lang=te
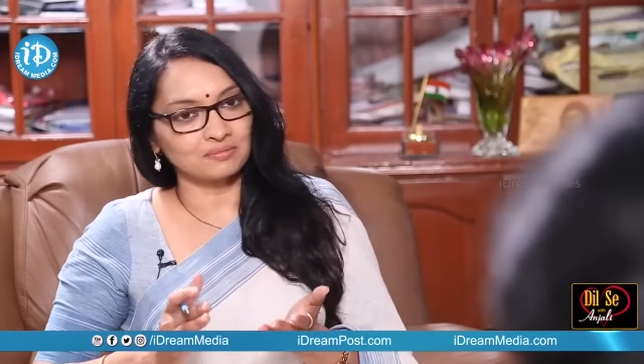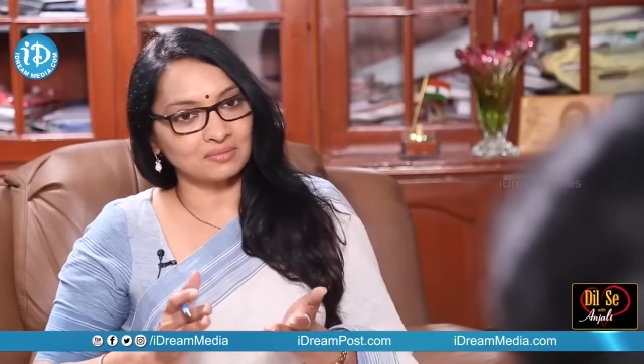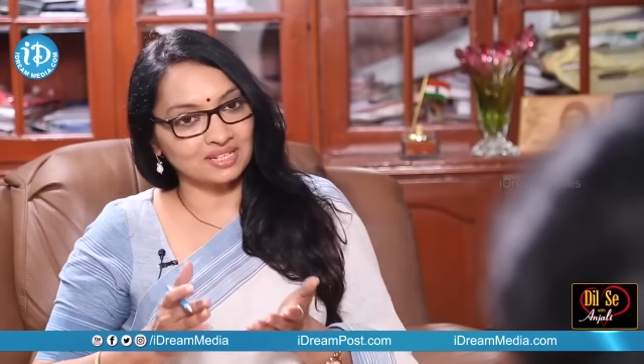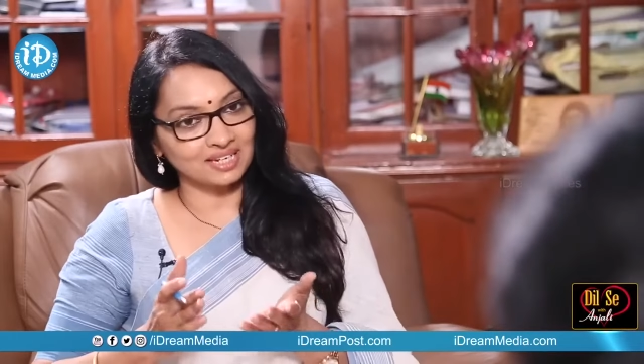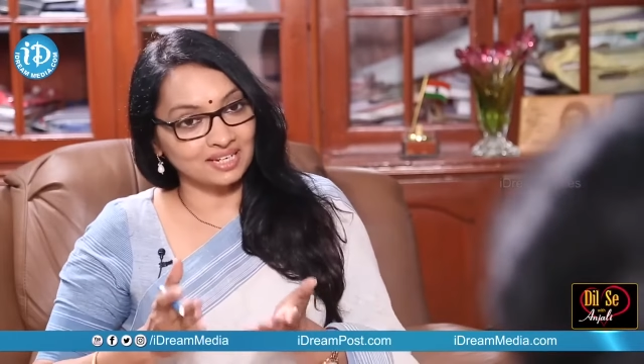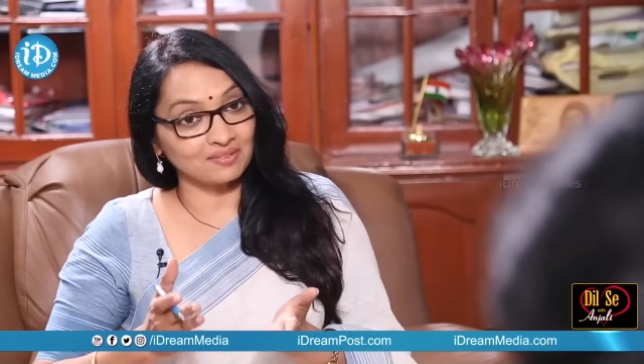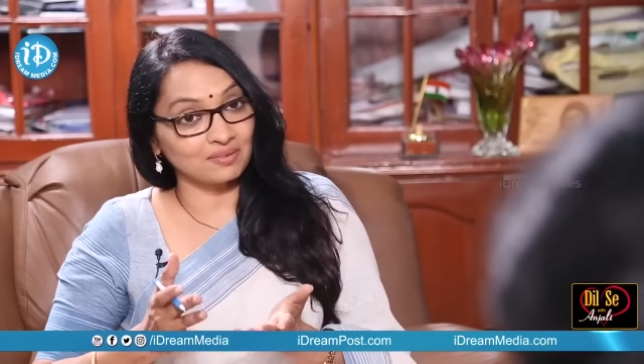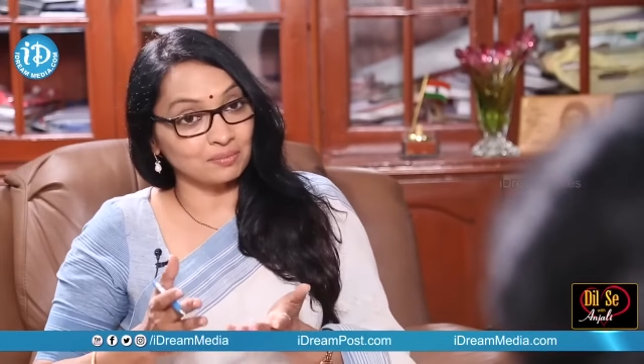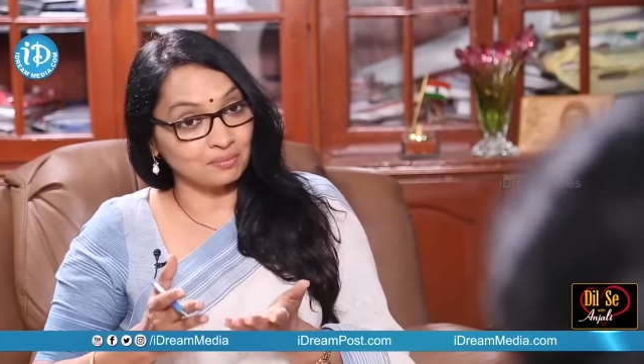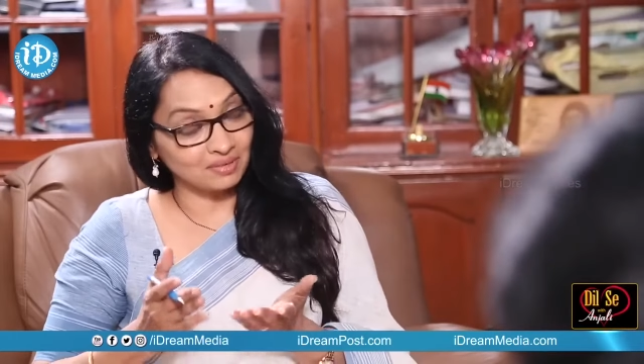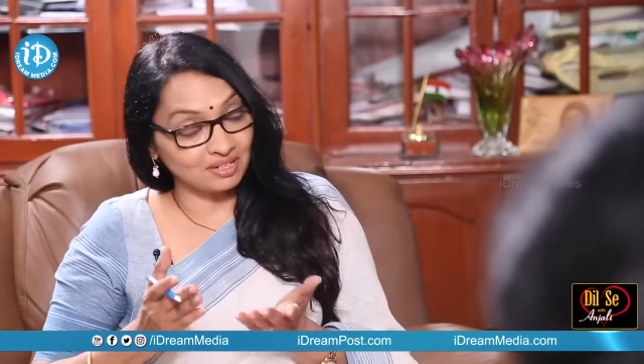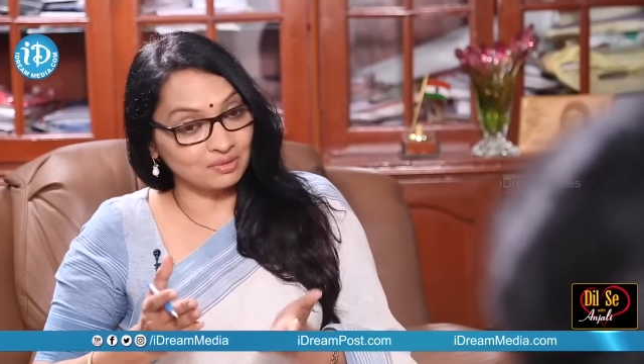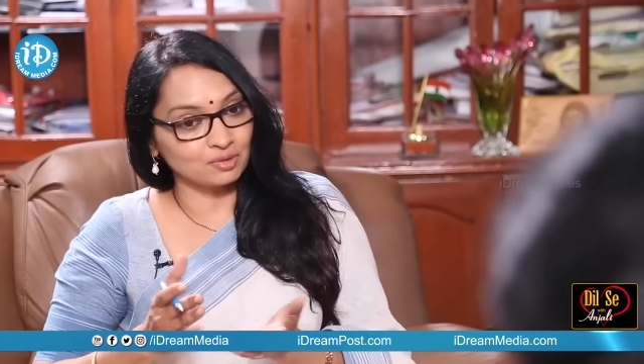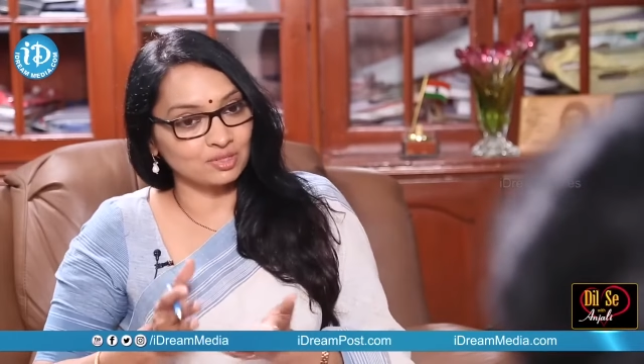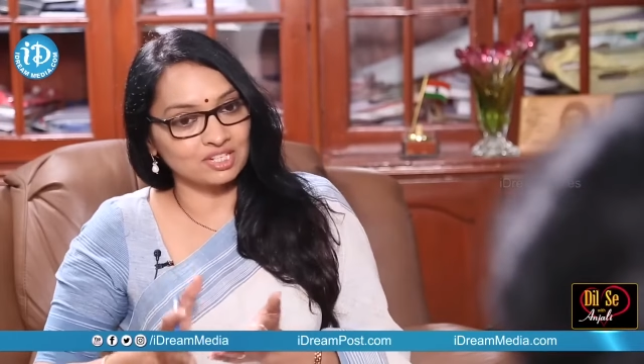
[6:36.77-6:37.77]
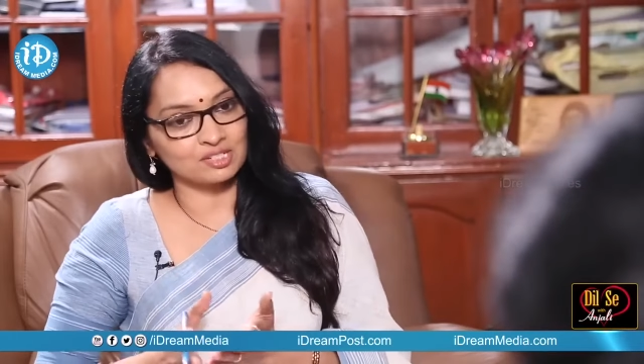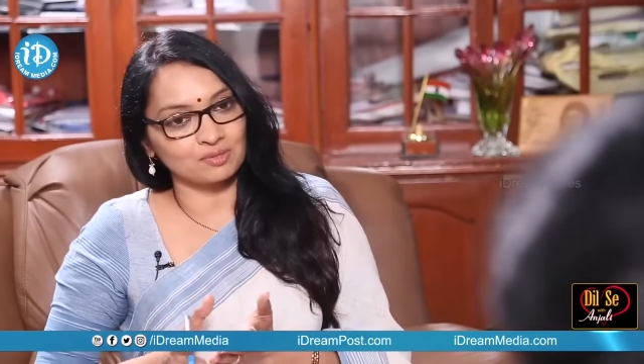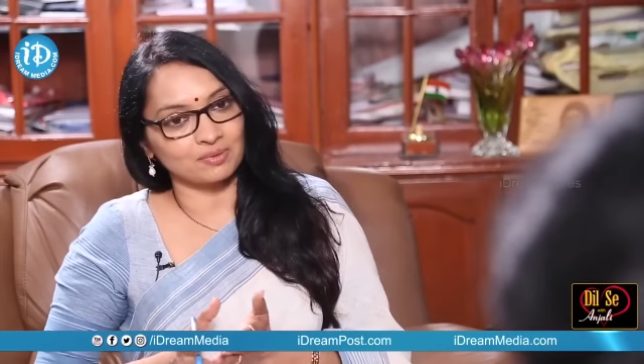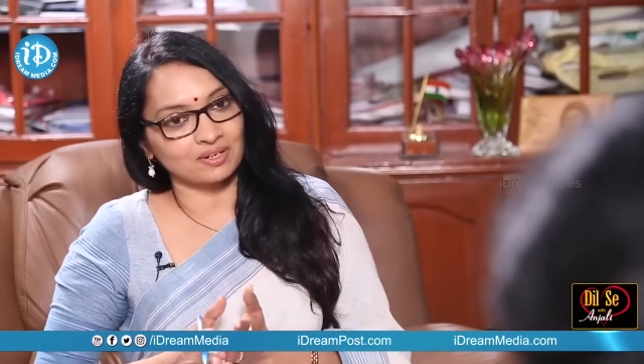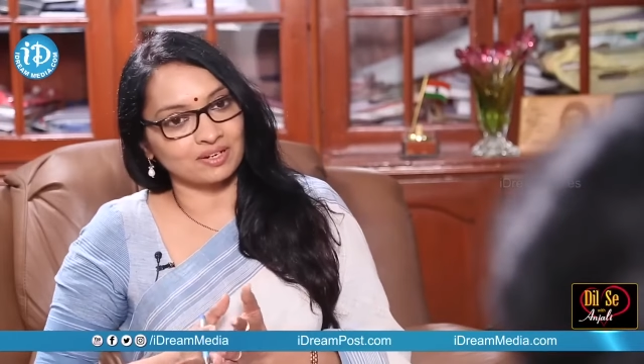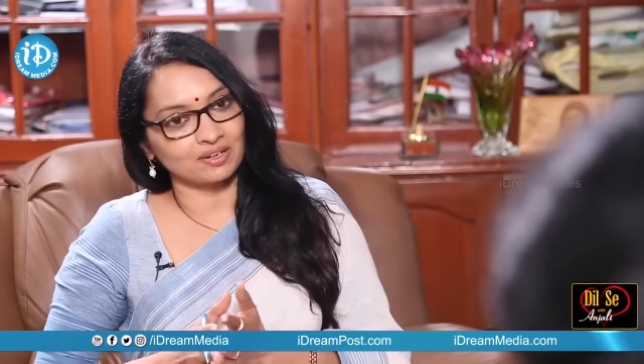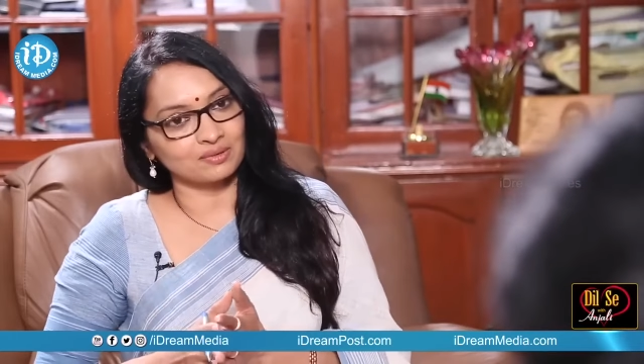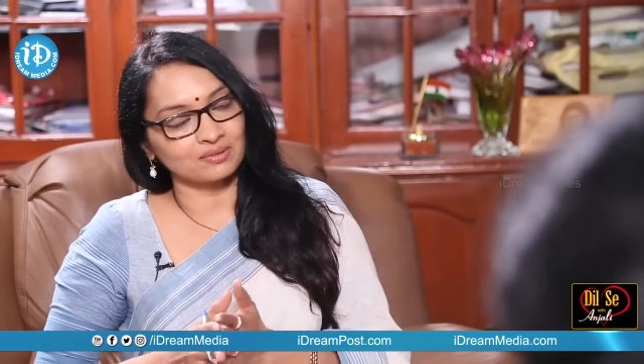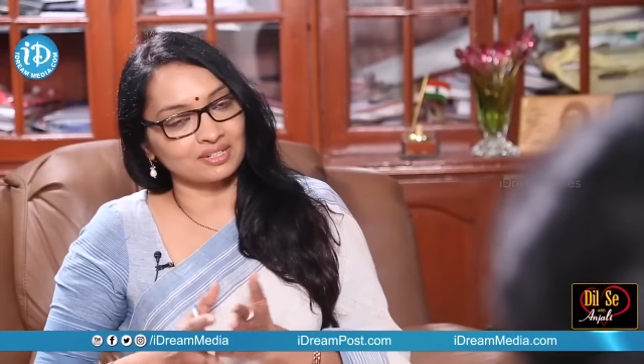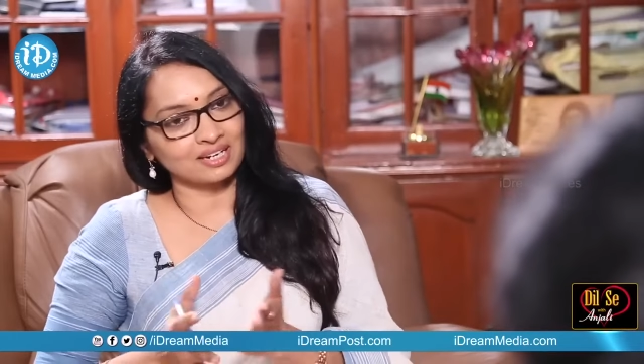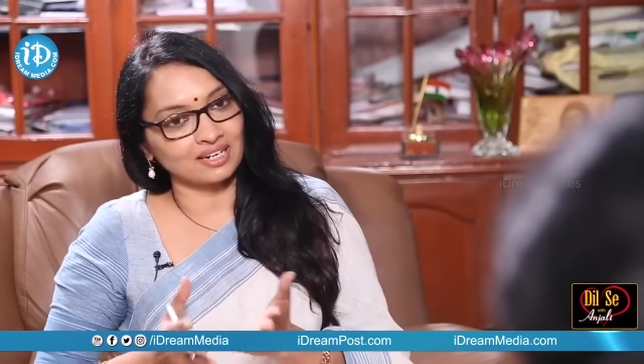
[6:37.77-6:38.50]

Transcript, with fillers: మీరేం మీ ఉద్దేశ ప్రకారం